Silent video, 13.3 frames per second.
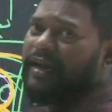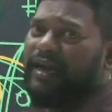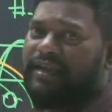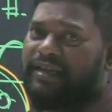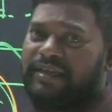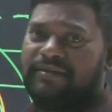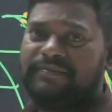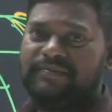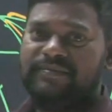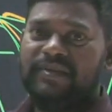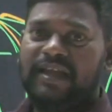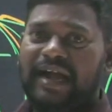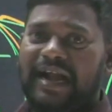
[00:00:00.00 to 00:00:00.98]
అని అడిగారు
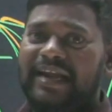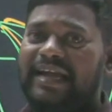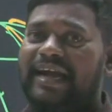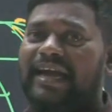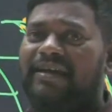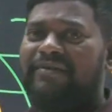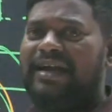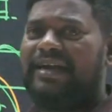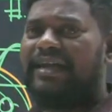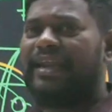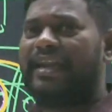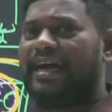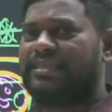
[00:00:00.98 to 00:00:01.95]
అడగంగానే
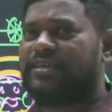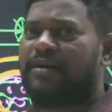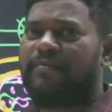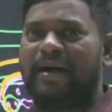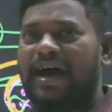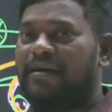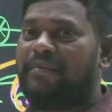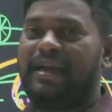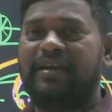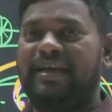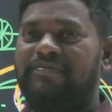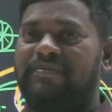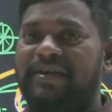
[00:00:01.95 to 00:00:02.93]
వెంటనే రాజుగారు బాగా
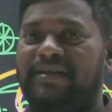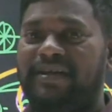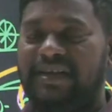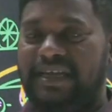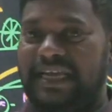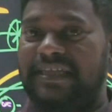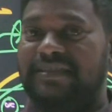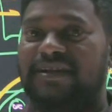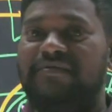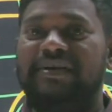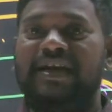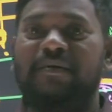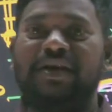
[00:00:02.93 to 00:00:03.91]
మెల్ట్ అయిపోయింది
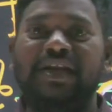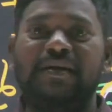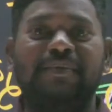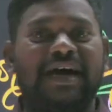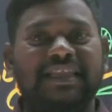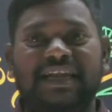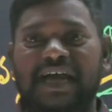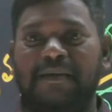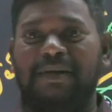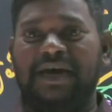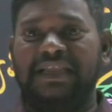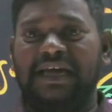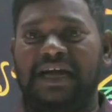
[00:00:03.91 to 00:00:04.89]
ఏంద్రో వీడేమో నీ బాధ నా
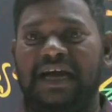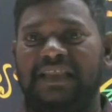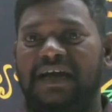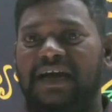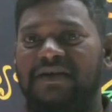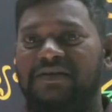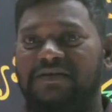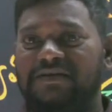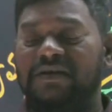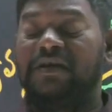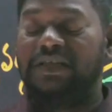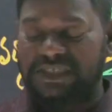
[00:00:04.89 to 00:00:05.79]
బాధ కాదా అంటుండు